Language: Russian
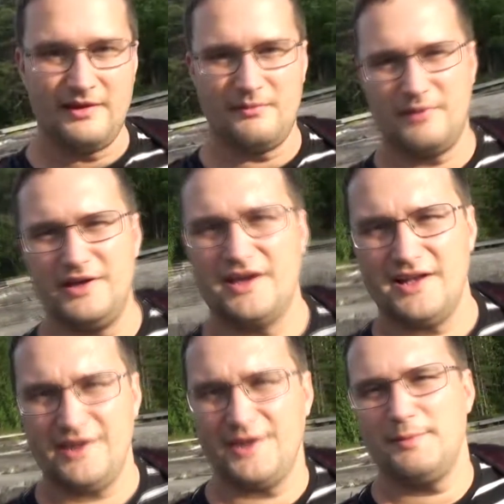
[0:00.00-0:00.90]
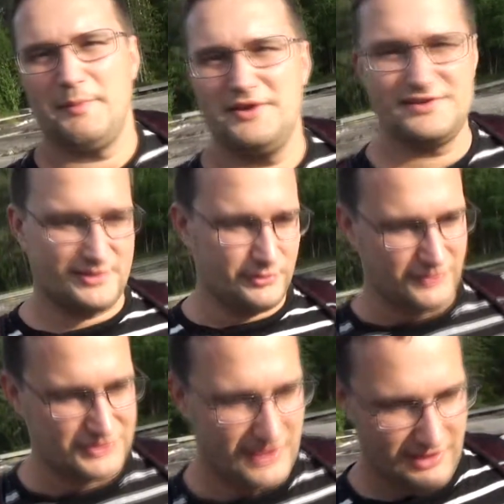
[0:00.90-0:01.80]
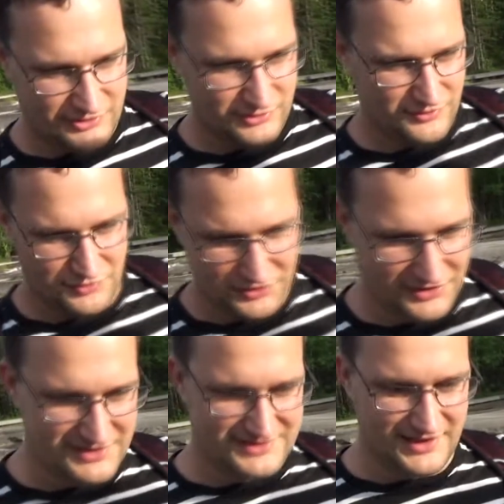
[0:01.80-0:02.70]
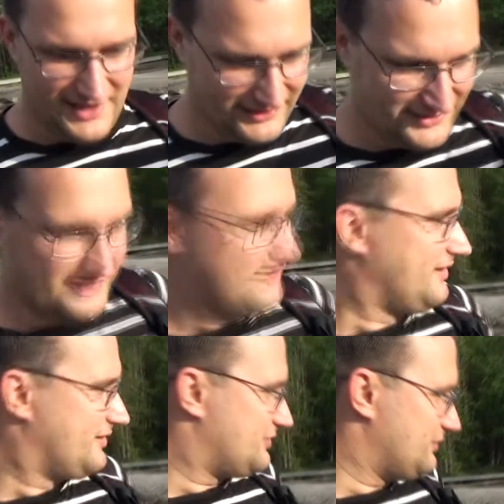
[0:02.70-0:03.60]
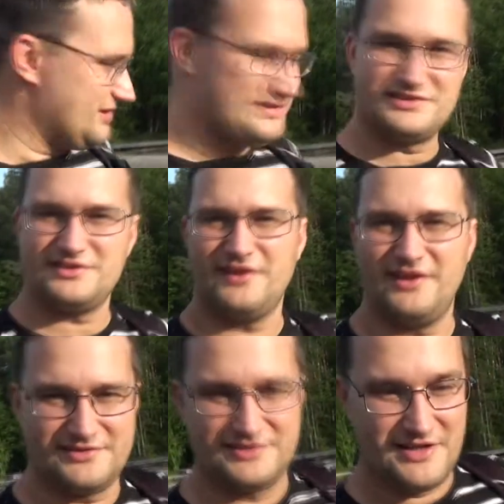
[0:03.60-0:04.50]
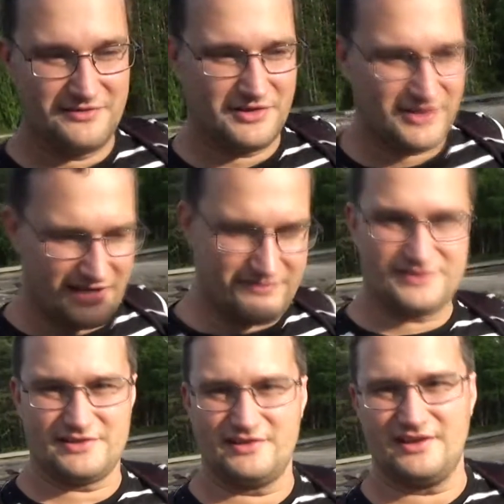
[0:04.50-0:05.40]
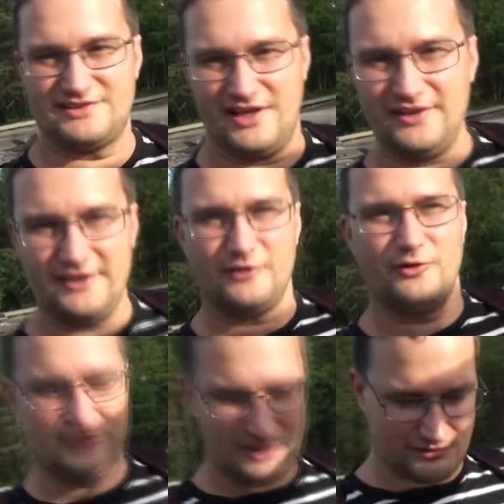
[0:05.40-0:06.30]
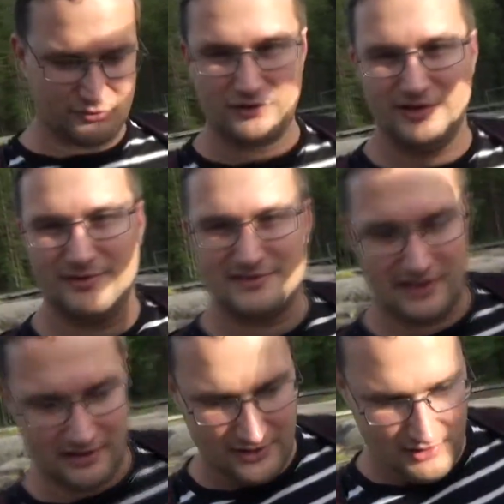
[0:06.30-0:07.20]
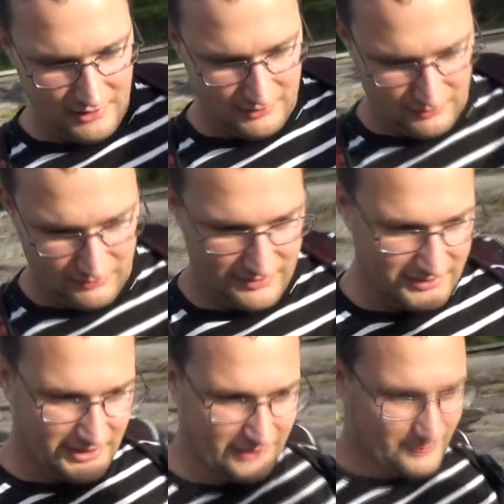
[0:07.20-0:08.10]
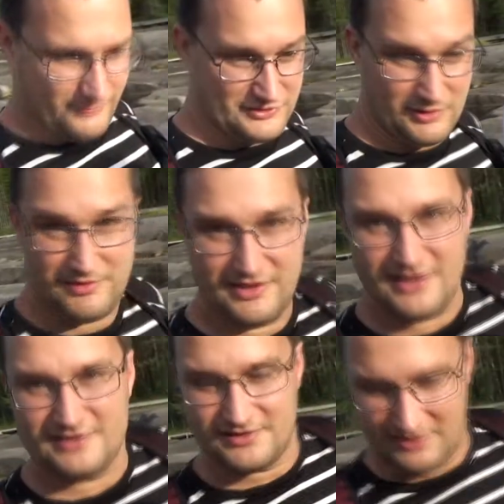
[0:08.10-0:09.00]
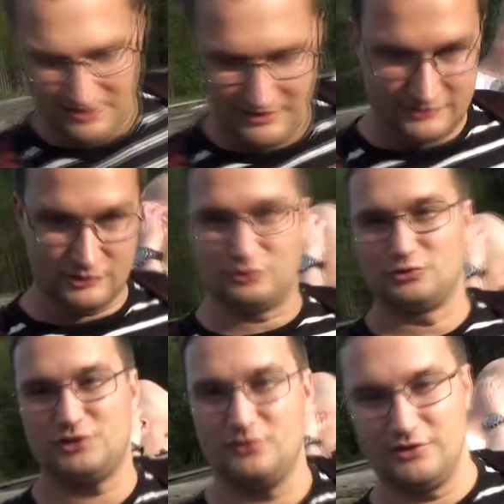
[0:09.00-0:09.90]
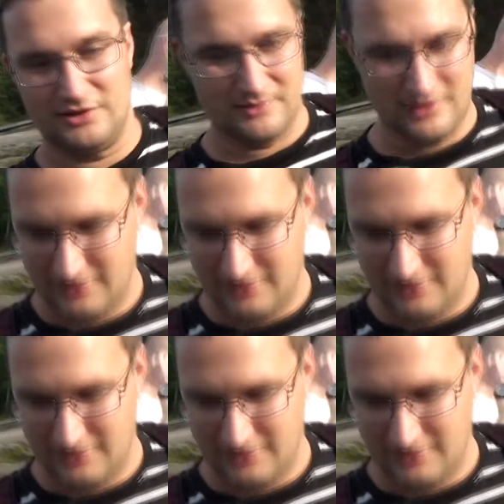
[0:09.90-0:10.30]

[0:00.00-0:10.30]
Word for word: Мои коллеги по поездке утверждают, что это все-таки не стоянки, что здесь рисовались древние граффити, а стоянки находятся где-то в других местах. Но когда, я думаю, вы соприедете с экскурсоводом,